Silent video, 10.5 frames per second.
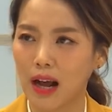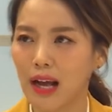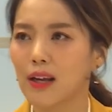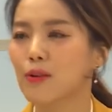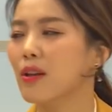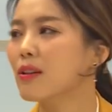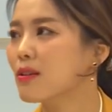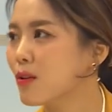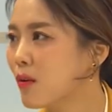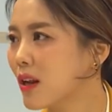하게
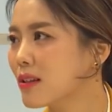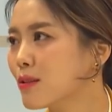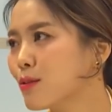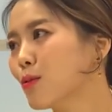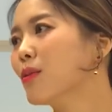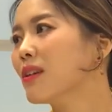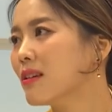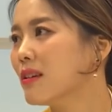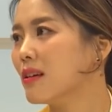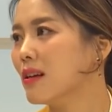되는 거라는
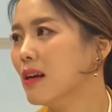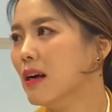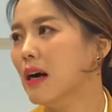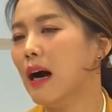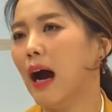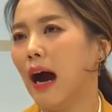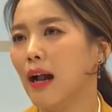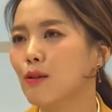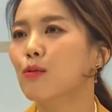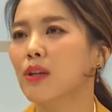스토리를
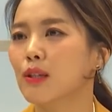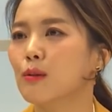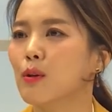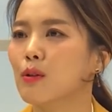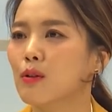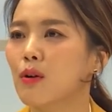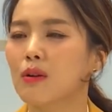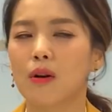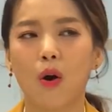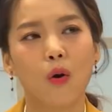알고 계시면서
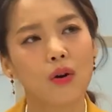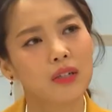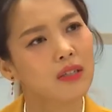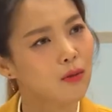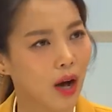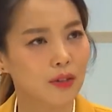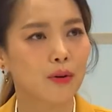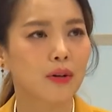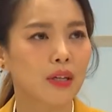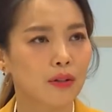음. 거, 그
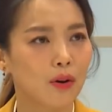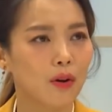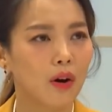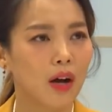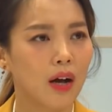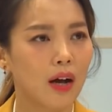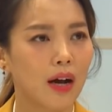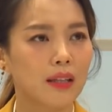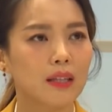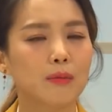과정에서
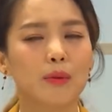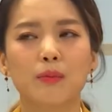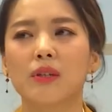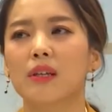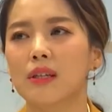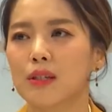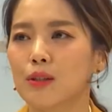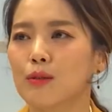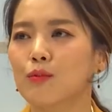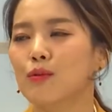하나님을 믿게
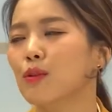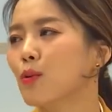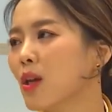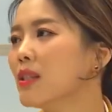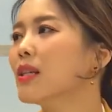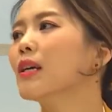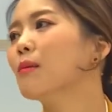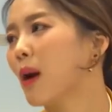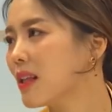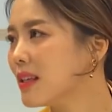되시는 분들이 네.
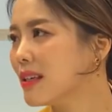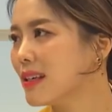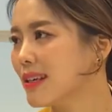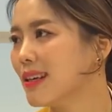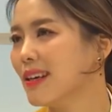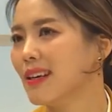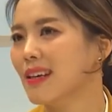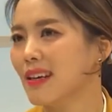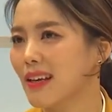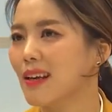굉장히 많이
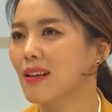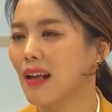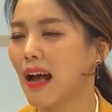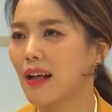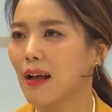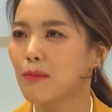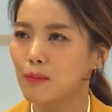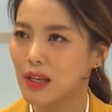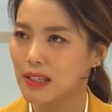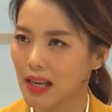네, 네. 하, 하,
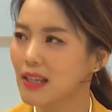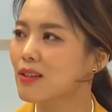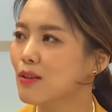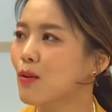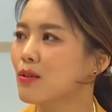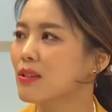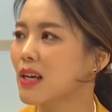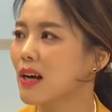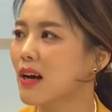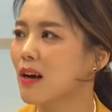이렇게 생기는 거를
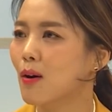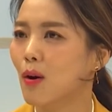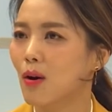제가